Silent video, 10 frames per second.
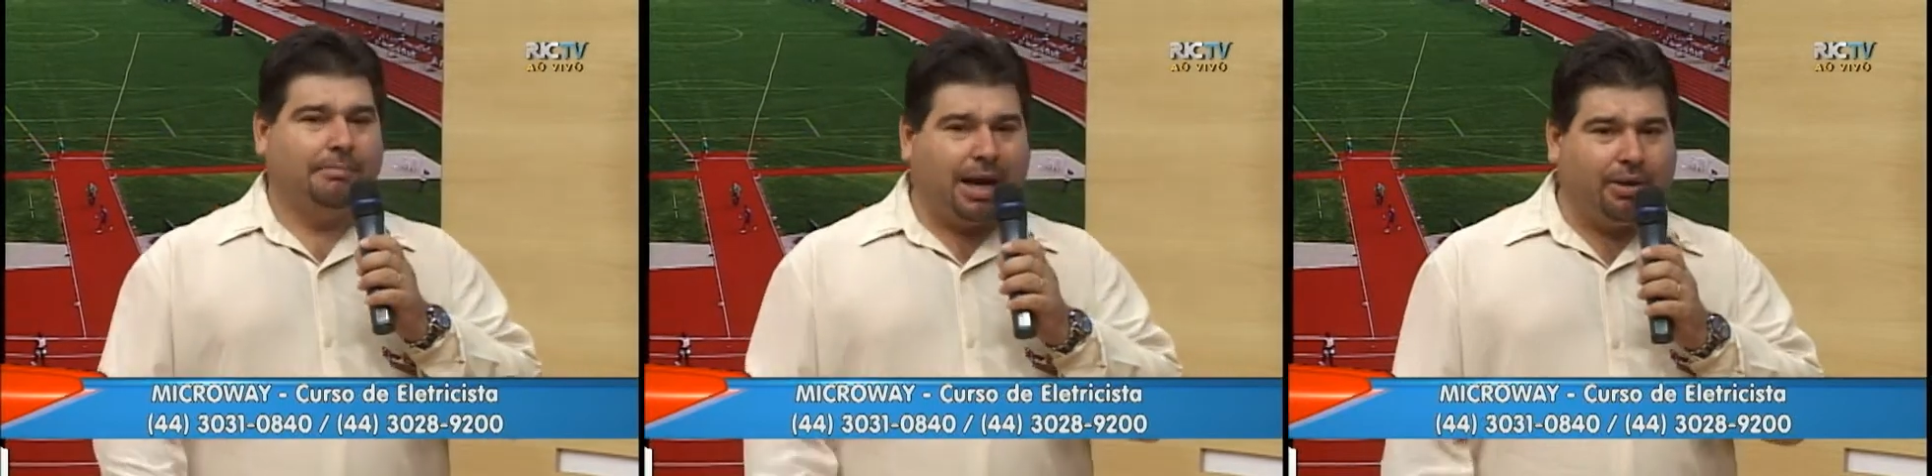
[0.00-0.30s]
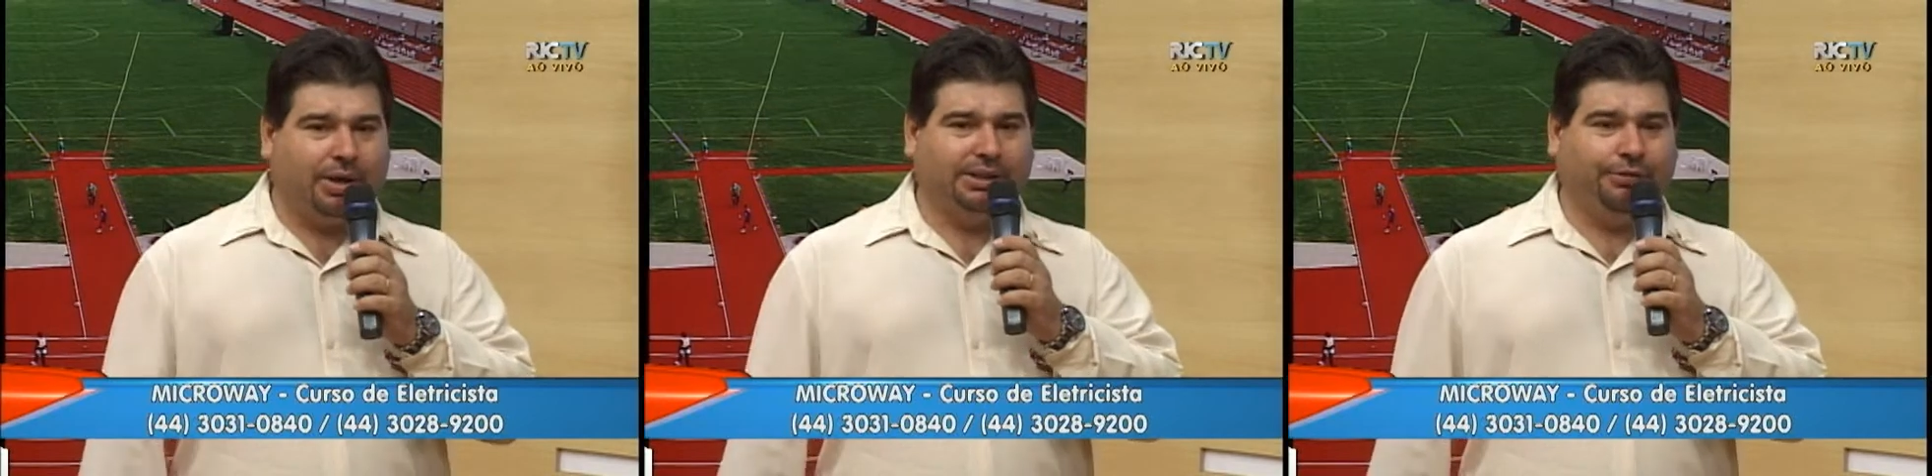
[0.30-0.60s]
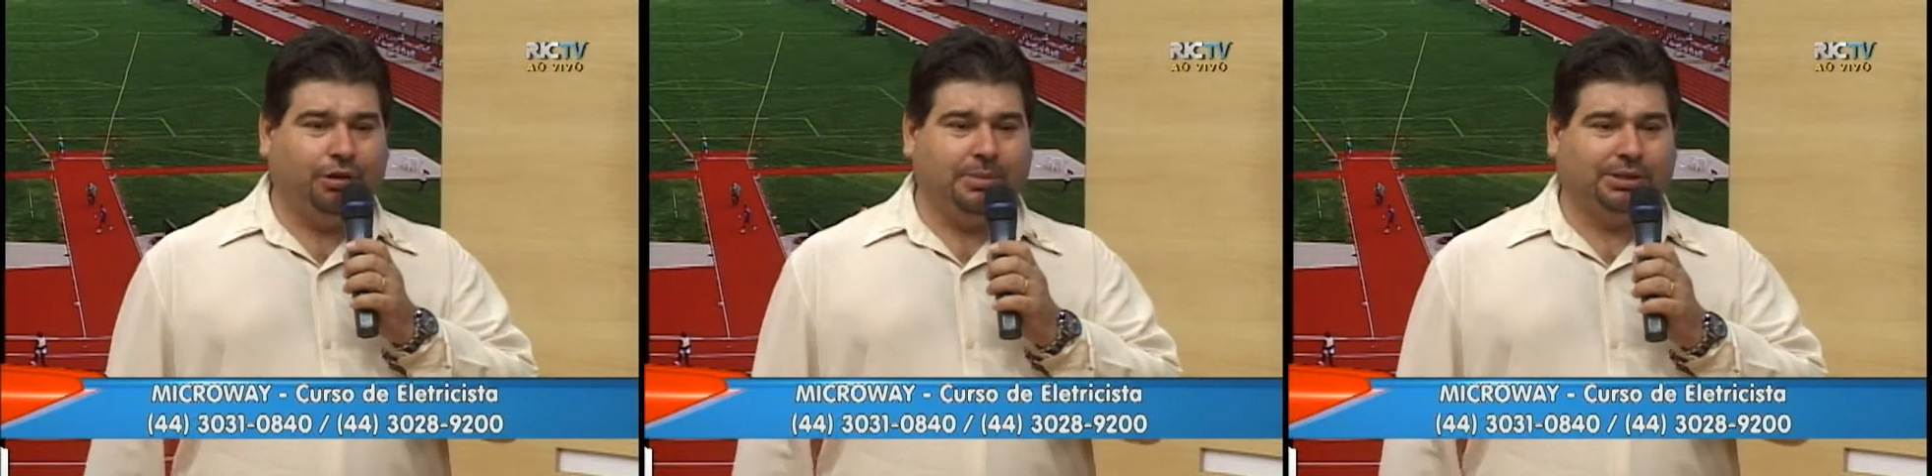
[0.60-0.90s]
maiores
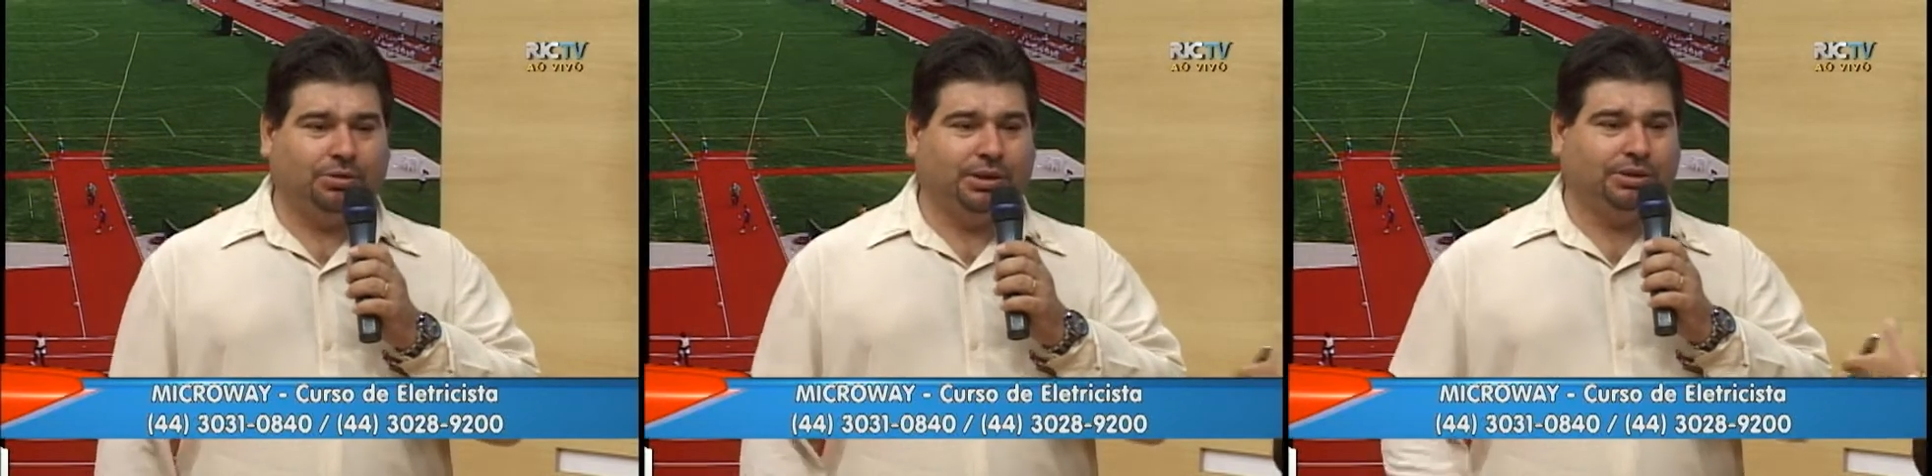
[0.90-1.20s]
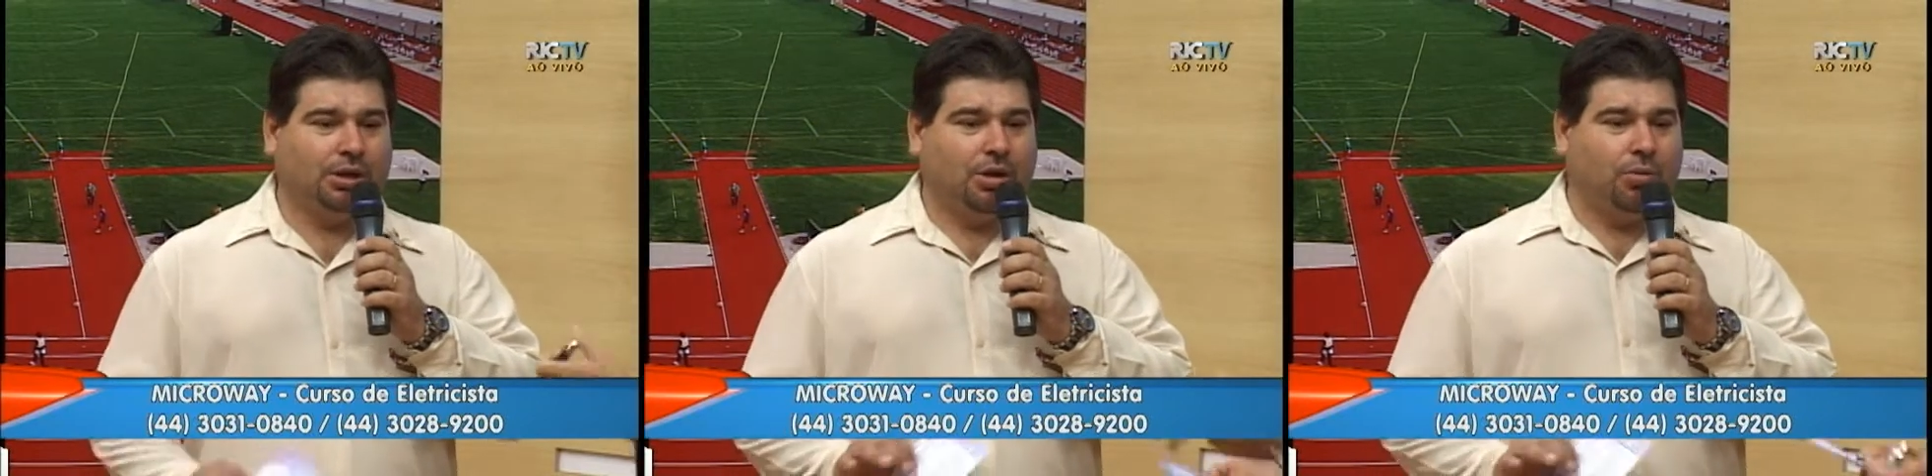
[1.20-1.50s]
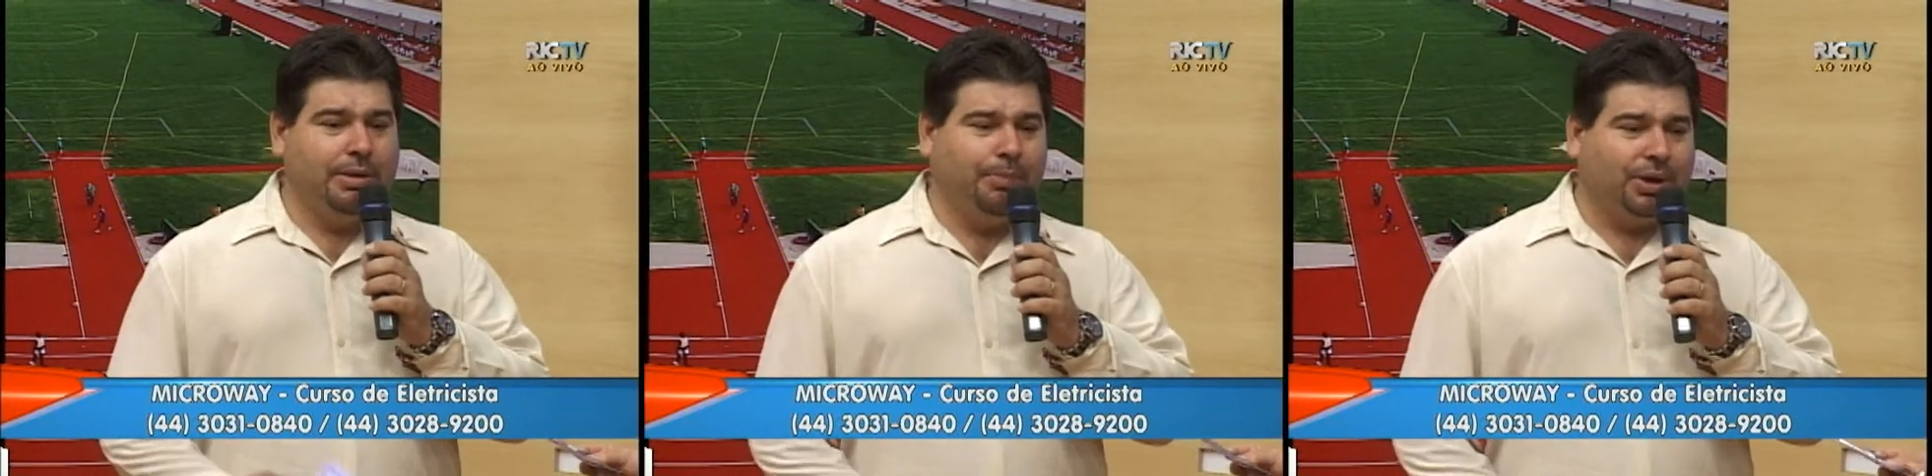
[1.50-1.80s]
informações.
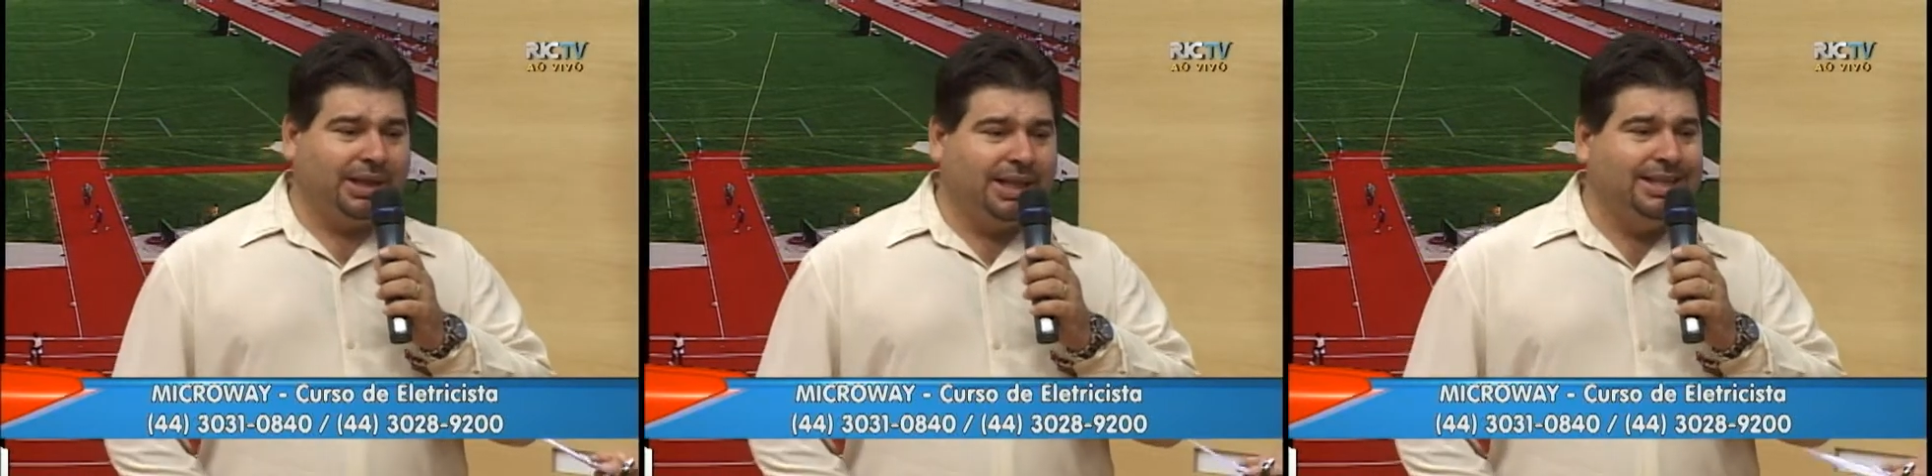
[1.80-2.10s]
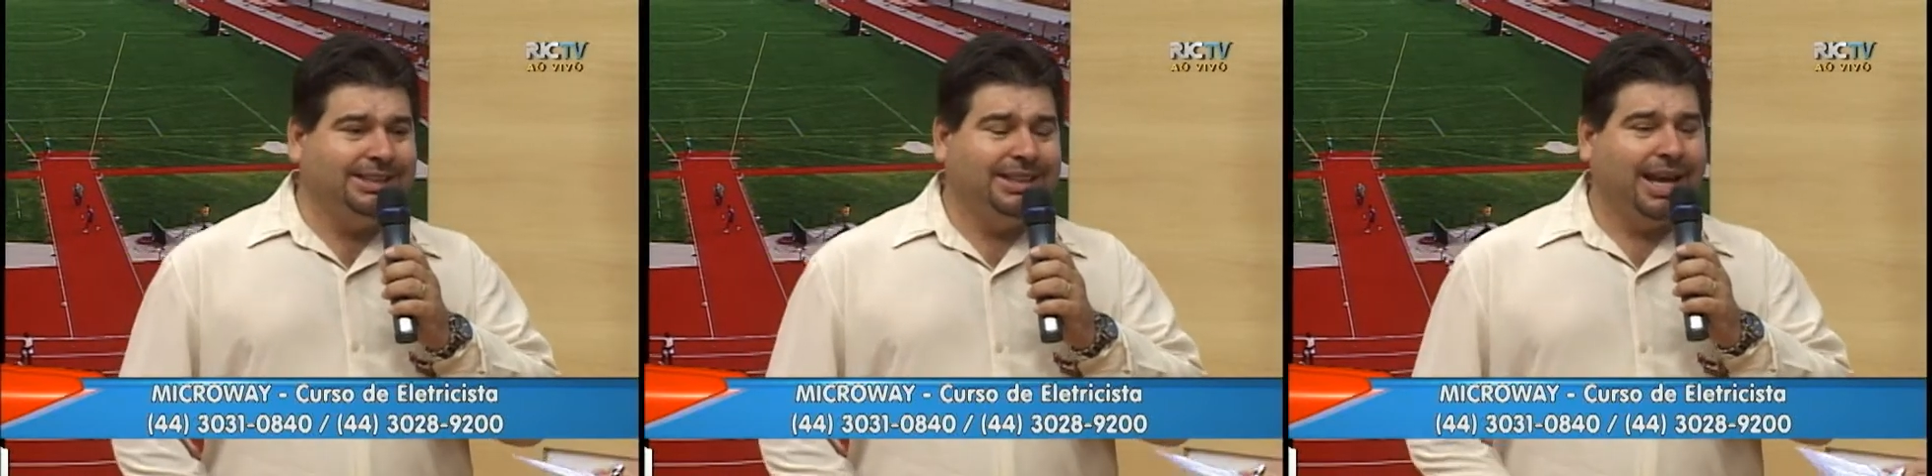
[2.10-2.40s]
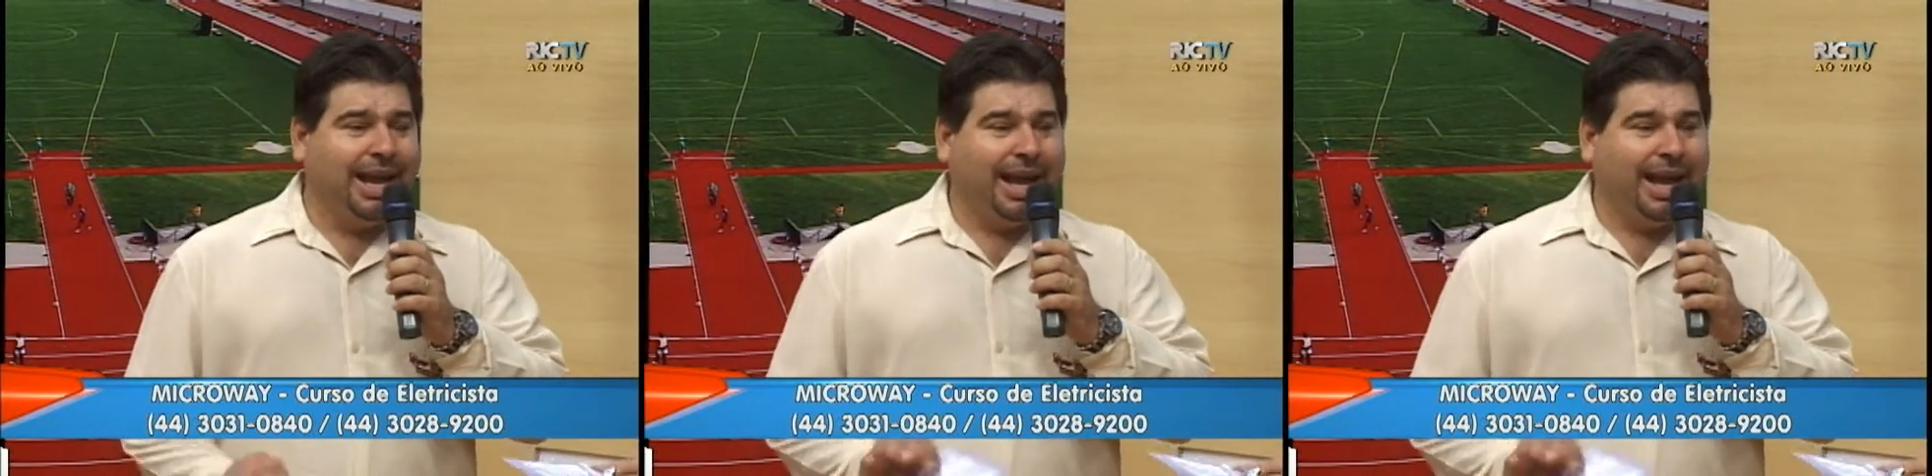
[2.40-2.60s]
O importante